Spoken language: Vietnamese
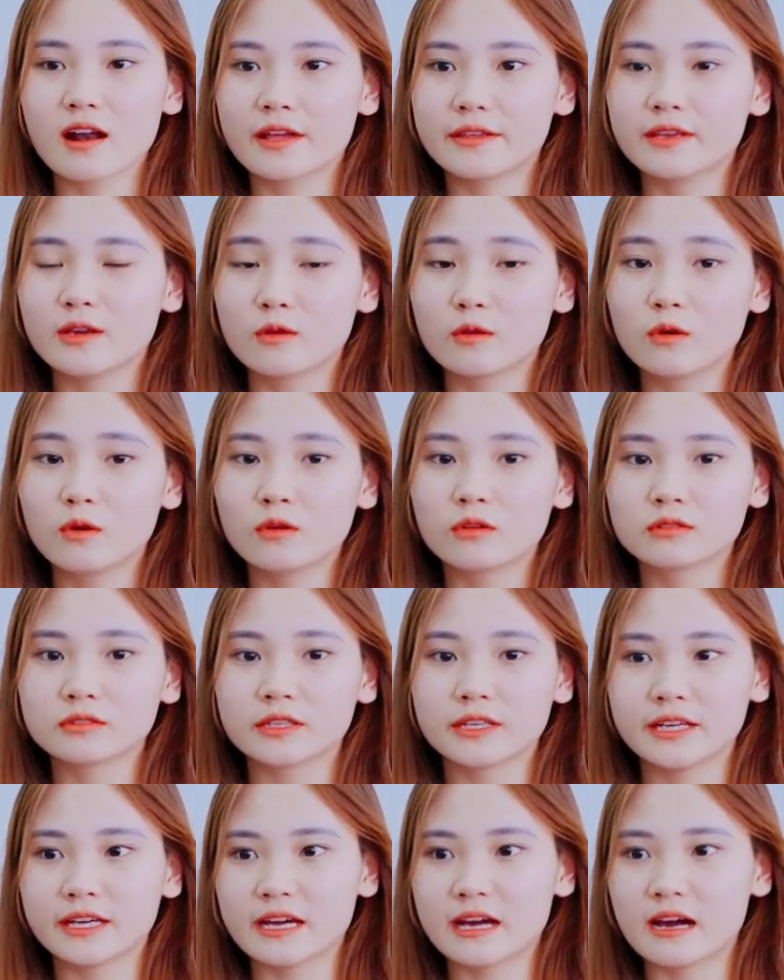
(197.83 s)
là nhiều luôn.
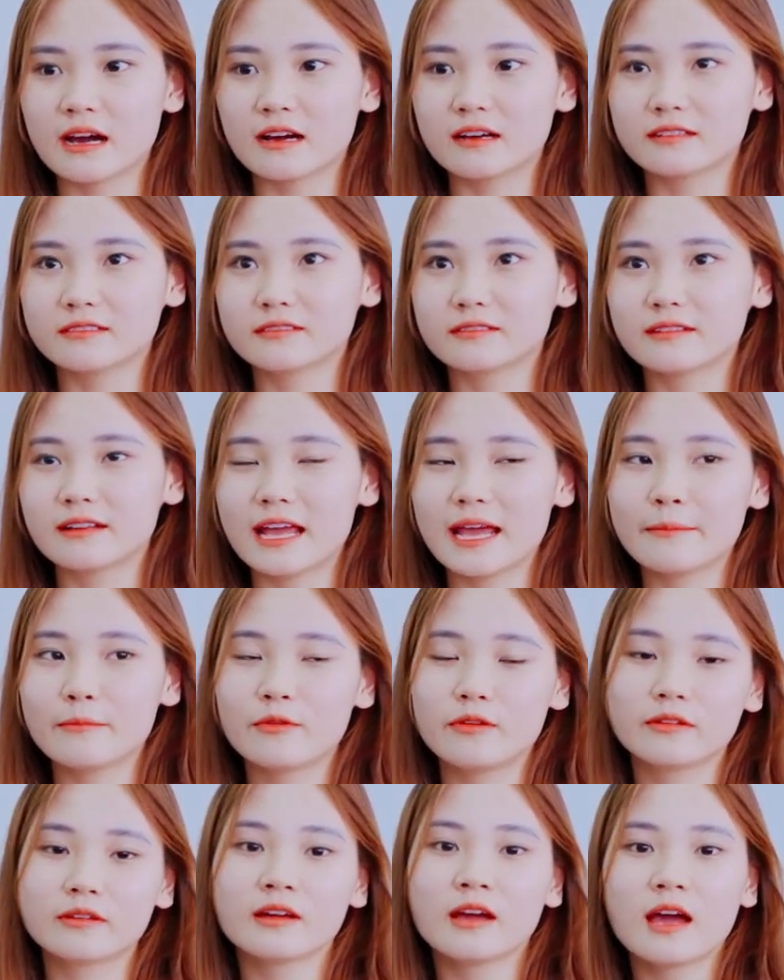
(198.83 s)
Thì uh, em
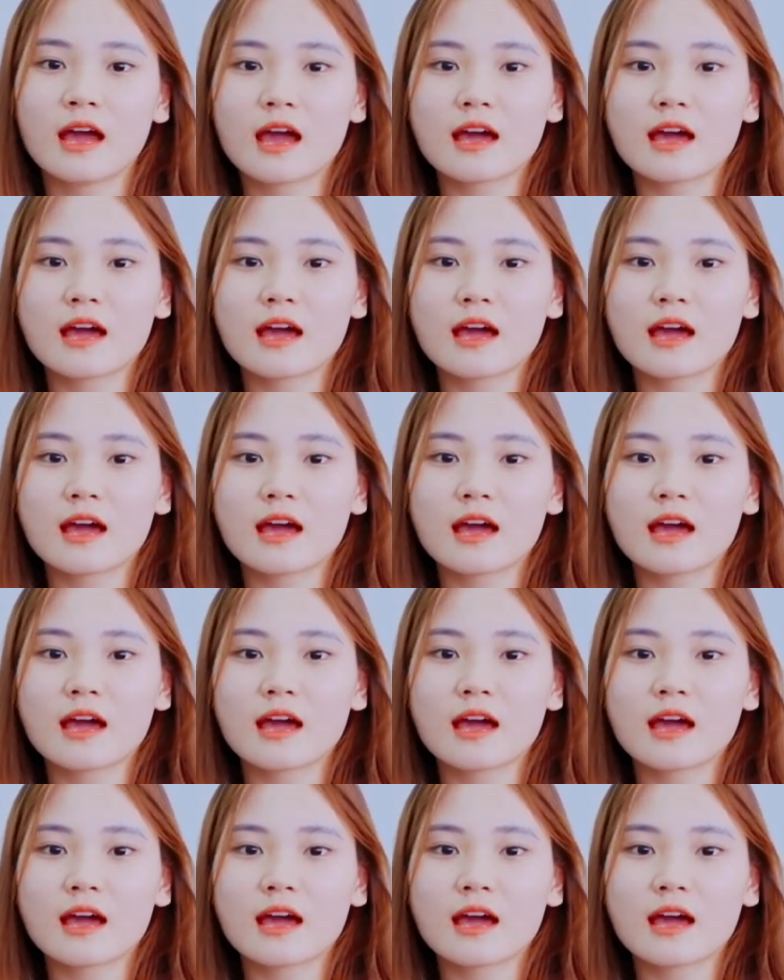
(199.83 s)
luyến